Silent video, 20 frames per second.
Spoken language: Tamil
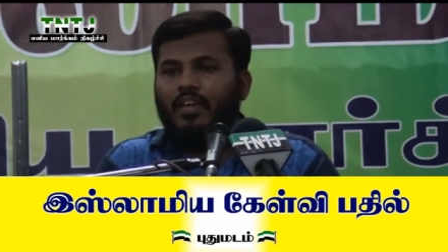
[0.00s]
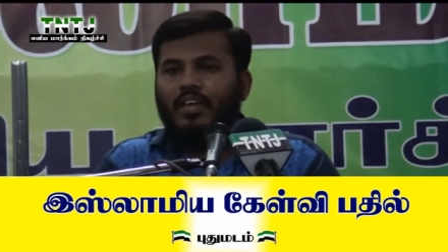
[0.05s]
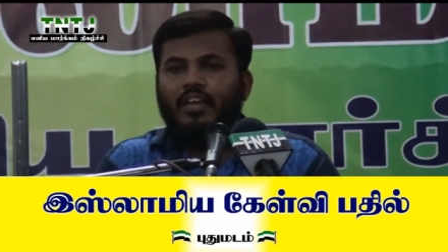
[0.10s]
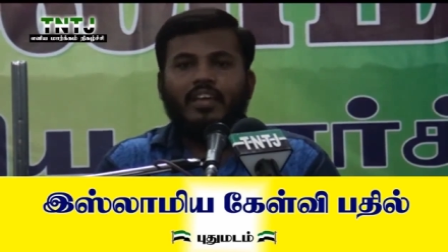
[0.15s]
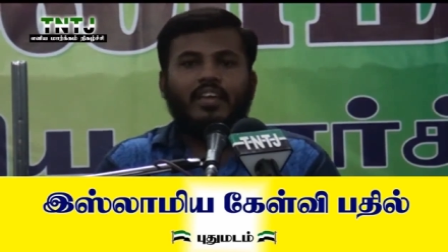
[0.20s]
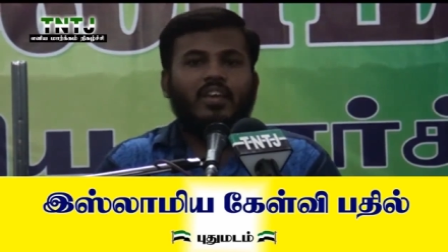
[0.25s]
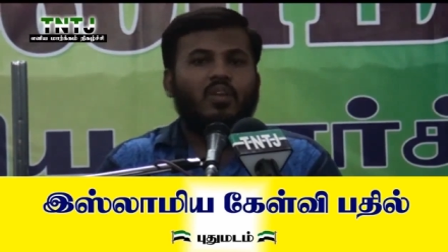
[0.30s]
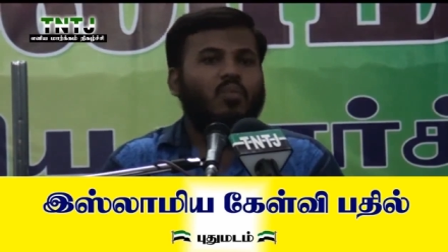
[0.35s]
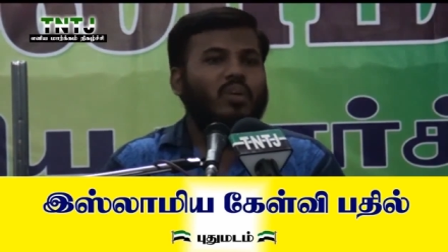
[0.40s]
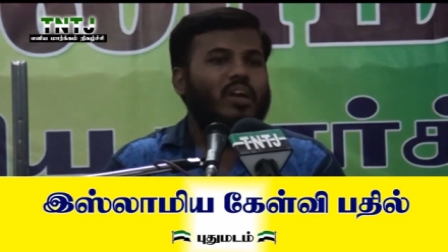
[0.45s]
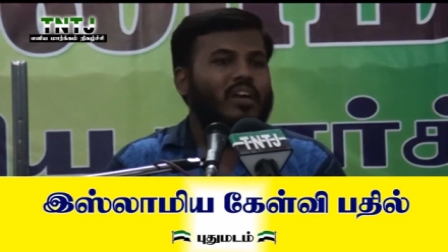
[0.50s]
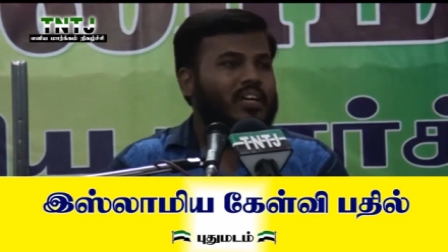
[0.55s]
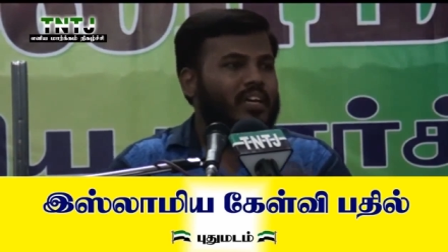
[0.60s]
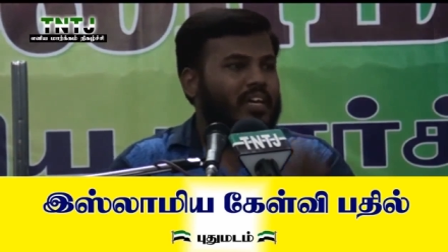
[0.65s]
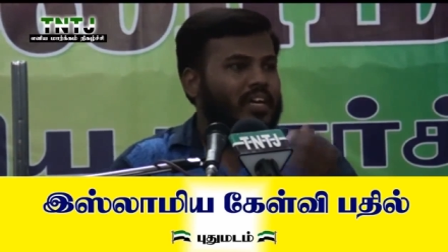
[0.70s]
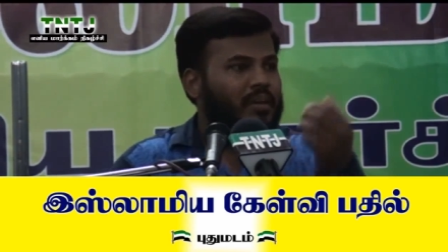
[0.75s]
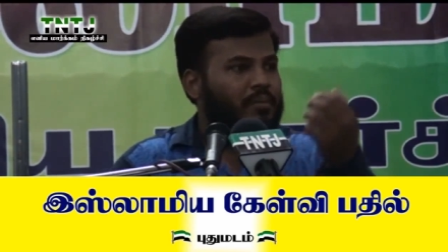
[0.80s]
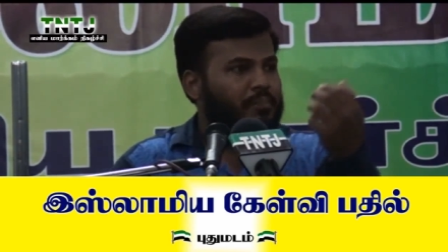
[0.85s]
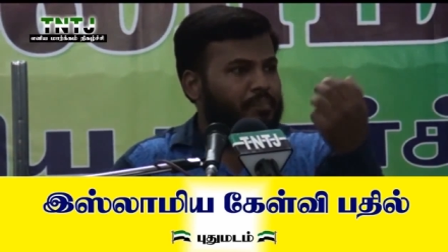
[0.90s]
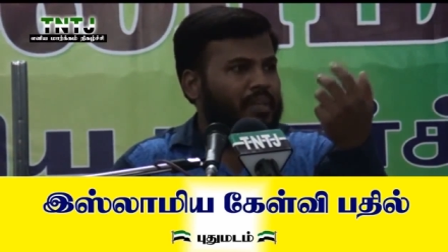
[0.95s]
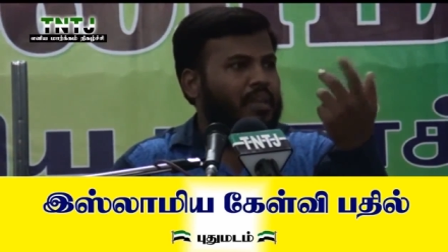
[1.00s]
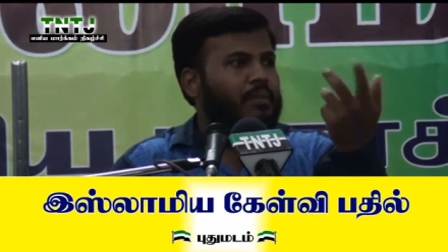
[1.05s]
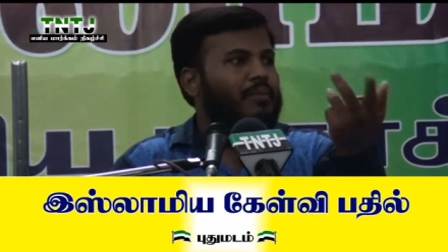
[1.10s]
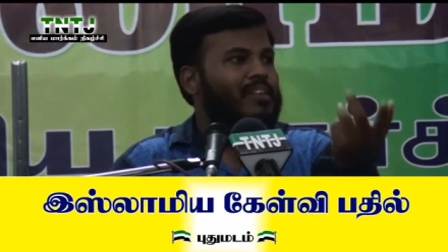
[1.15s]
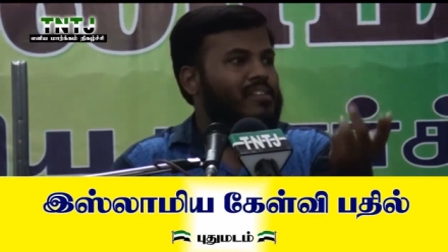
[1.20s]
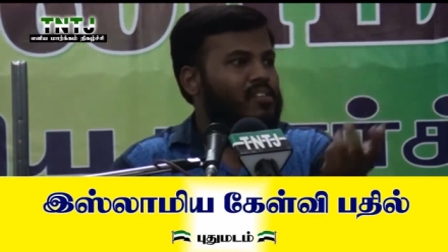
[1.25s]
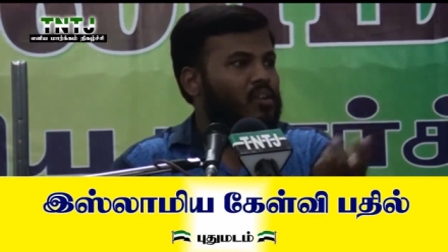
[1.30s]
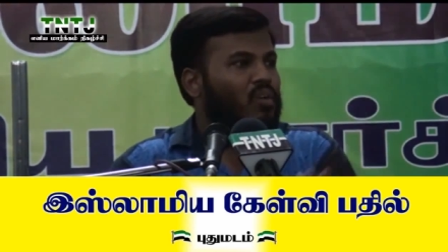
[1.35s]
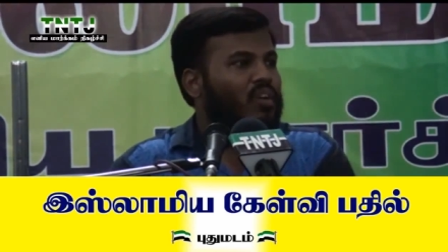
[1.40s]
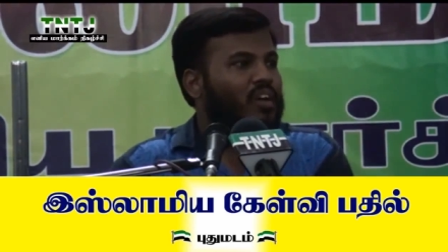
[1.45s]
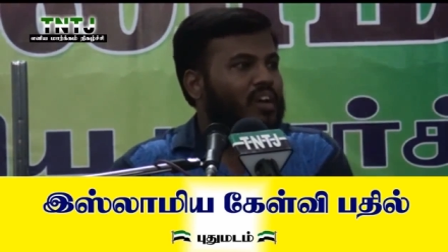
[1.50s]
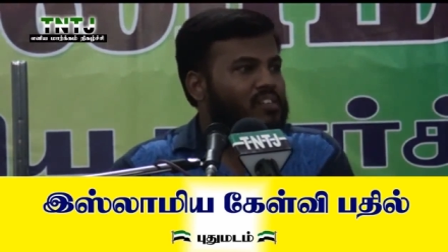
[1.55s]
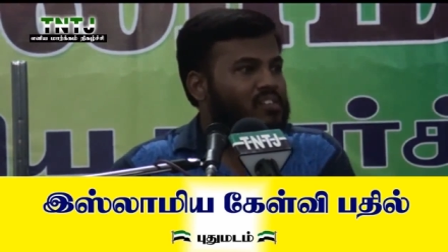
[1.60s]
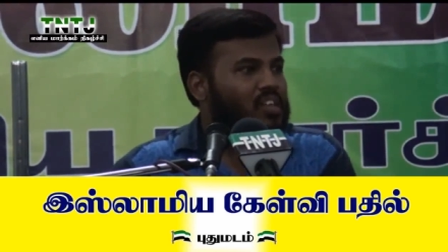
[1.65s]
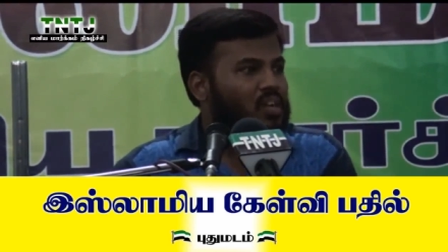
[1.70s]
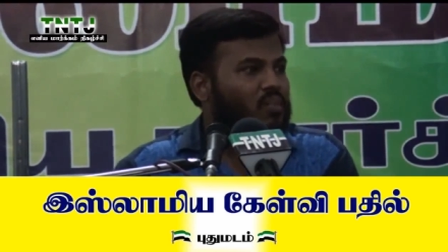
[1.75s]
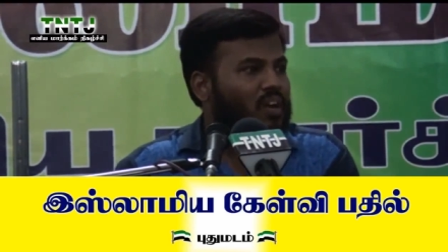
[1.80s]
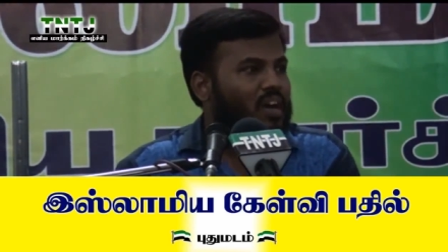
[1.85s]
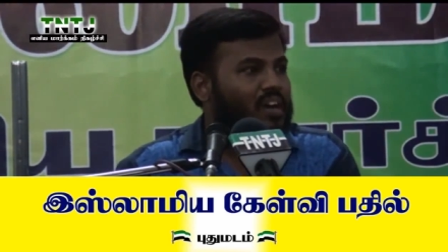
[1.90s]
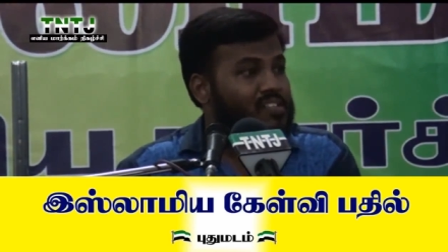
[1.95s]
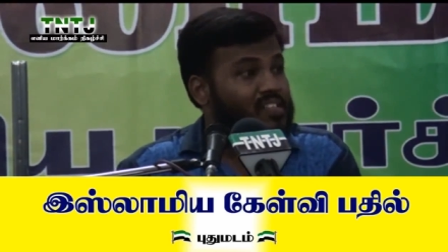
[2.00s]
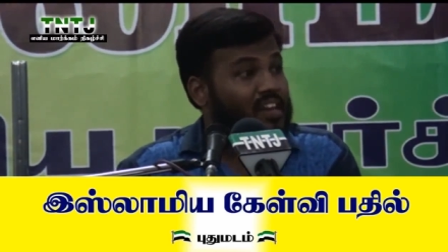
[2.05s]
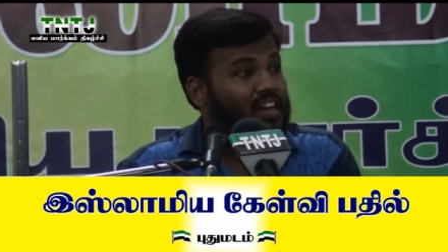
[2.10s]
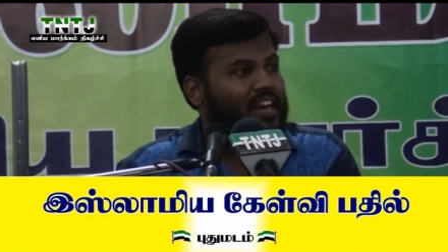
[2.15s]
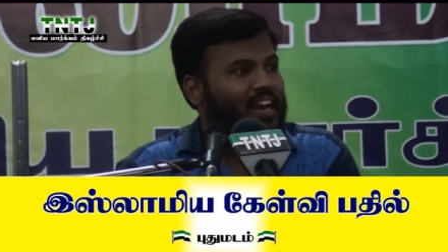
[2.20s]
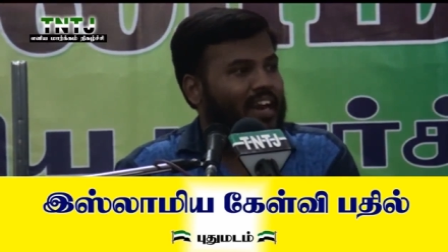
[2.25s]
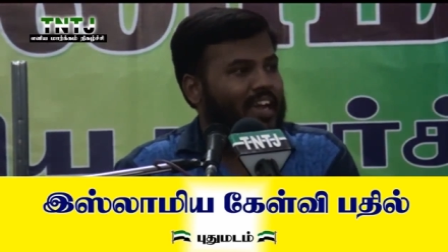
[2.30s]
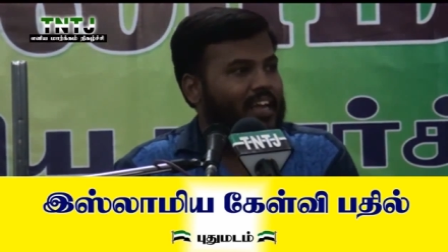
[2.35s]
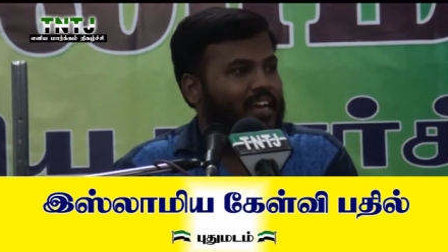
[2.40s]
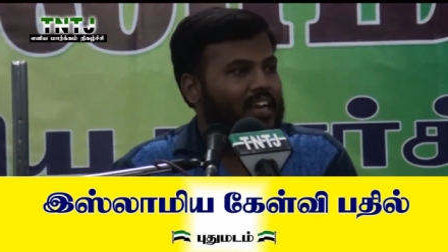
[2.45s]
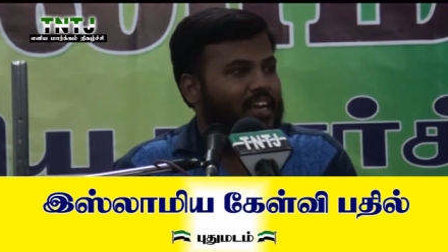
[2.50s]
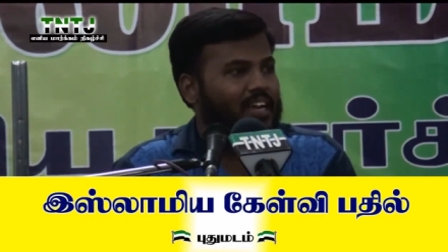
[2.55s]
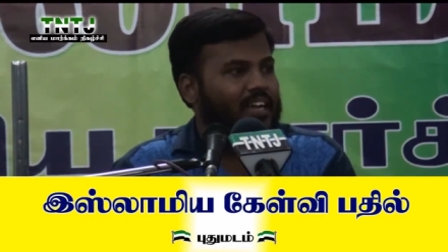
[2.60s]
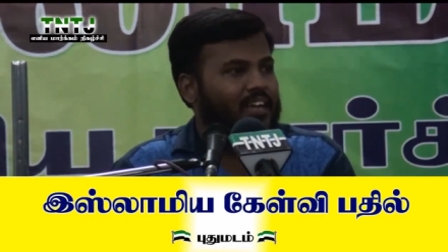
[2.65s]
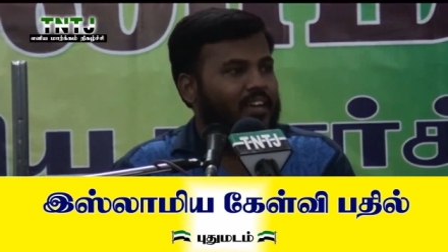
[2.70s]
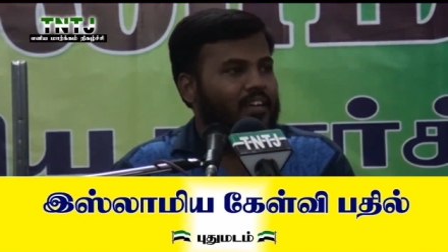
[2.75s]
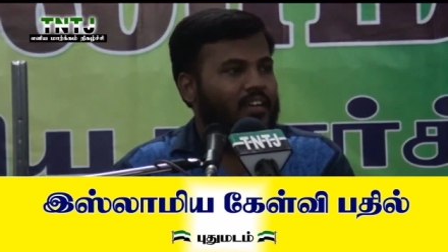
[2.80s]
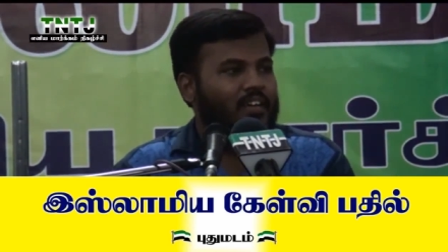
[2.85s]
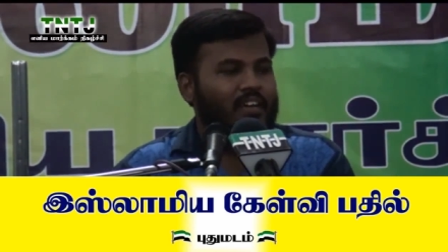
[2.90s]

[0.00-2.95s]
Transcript: இன்னைக்கு கூட பெருமை சவர் என்ன செய்வாங்க சில கடைகள்ல